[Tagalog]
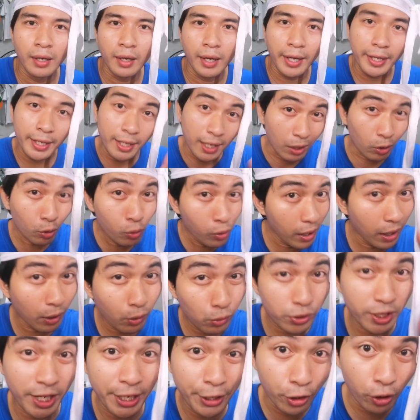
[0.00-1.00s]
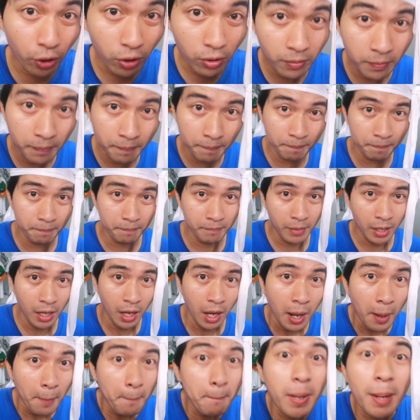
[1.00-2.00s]
Kaya kung ako sa'yo,
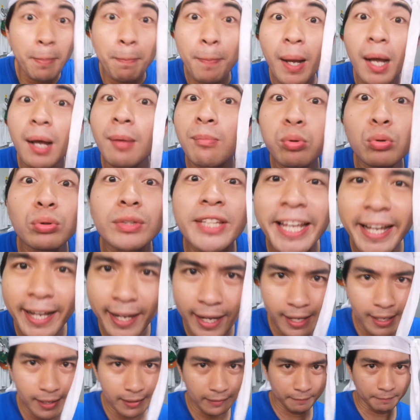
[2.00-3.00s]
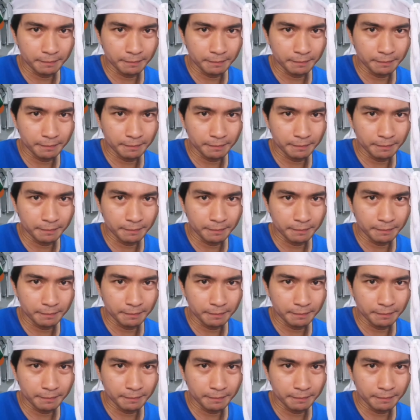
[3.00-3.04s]
magpakabuti ka?